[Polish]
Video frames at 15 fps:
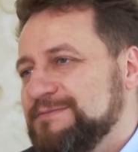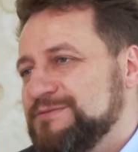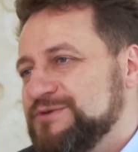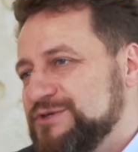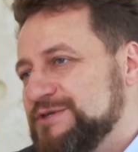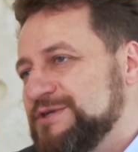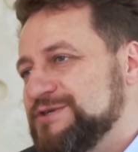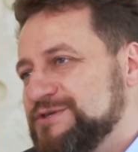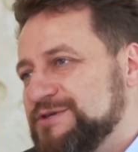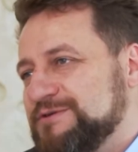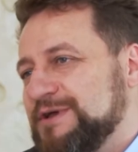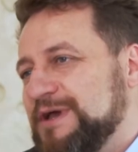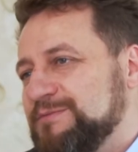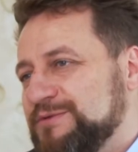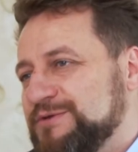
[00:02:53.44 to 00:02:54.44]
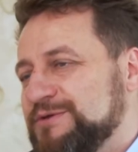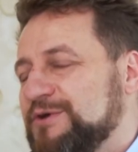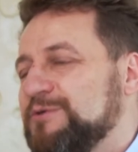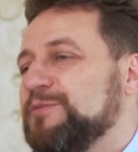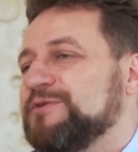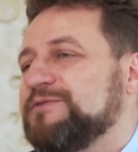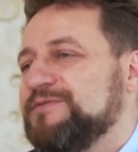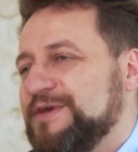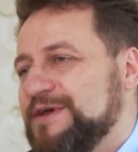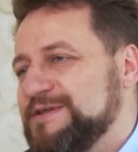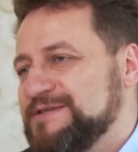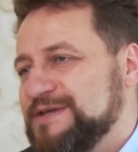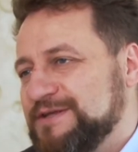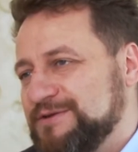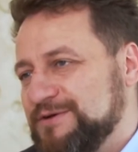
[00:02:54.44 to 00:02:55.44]
Myślę, że to jakby tylko
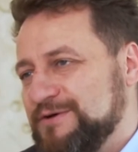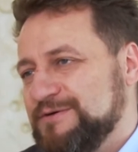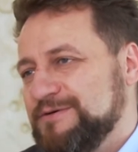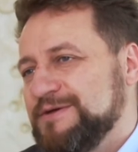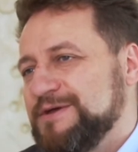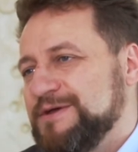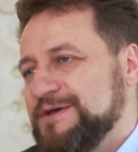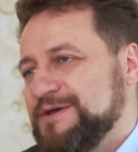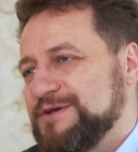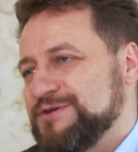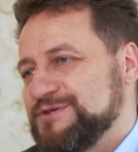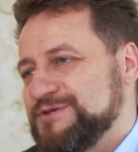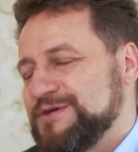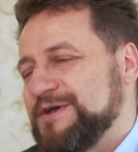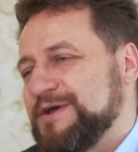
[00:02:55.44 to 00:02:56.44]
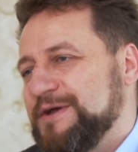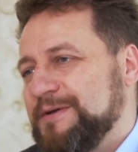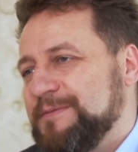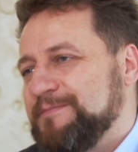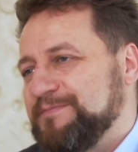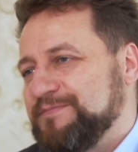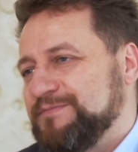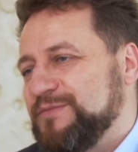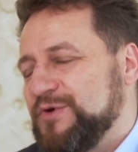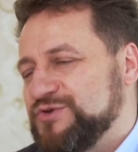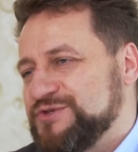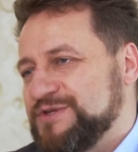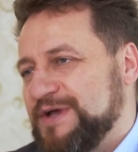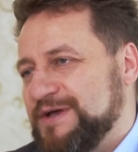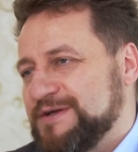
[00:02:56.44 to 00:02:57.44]
potwierdza to, że
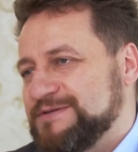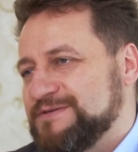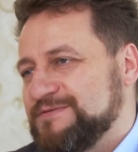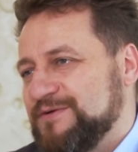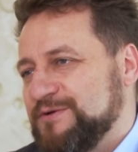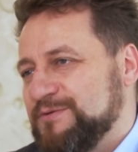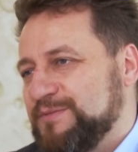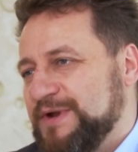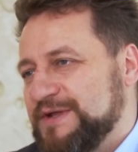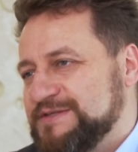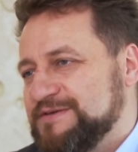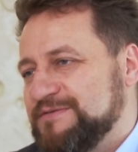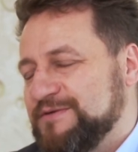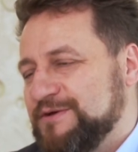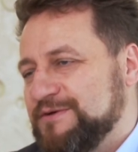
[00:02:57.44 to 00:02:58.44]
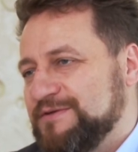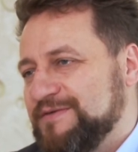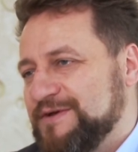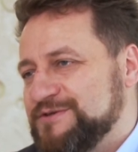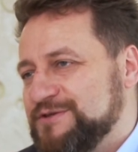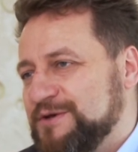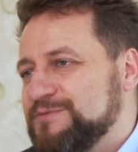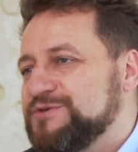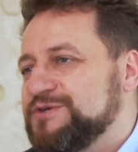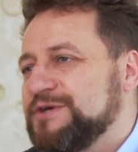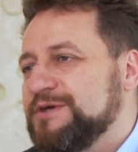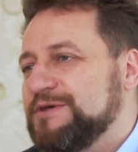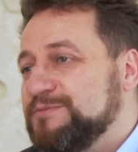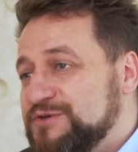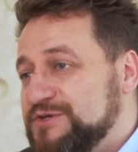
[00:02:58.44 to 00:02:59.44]
można swoją pracę wykonywać
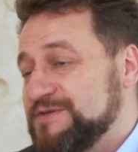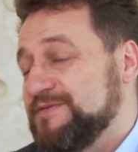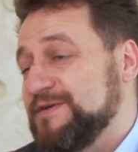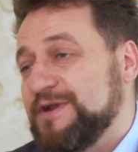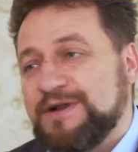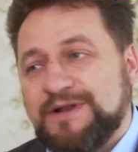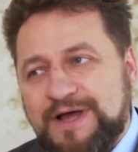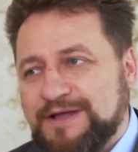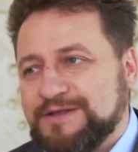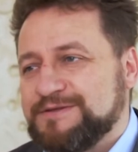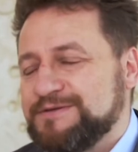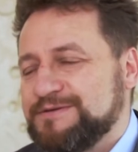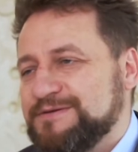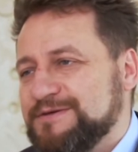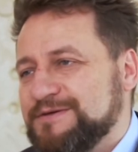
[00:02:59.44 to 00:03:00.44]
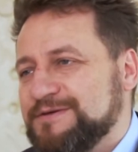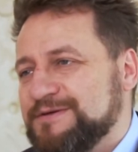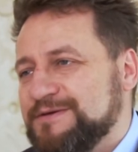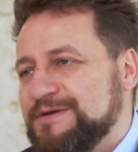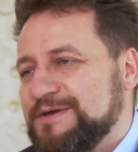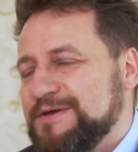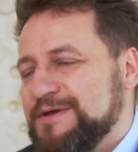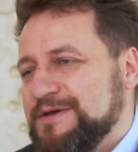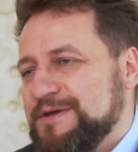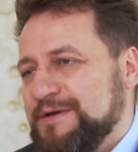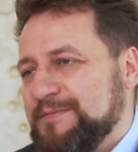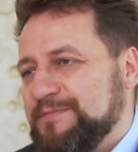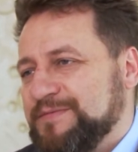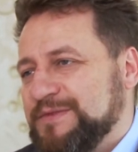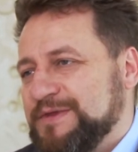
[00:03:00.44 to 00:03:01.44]
dobrze i przez wiele lat e,
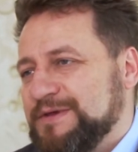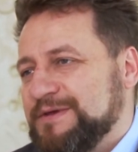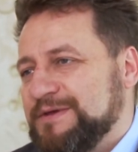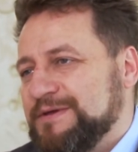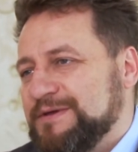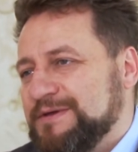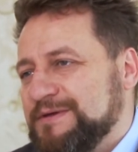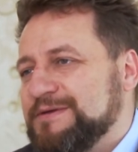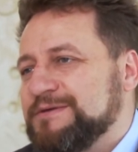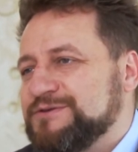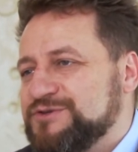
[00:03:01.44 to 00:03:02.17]
mm,